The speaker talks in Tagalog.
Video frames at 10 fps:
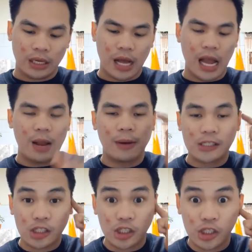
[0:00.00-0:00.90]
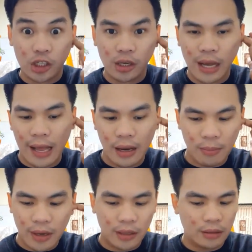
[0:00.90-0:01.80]
Calamine. Sa search ko yung
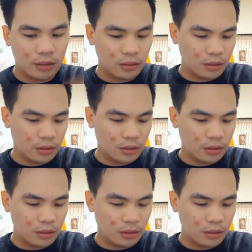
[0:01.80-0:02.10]
Calamine.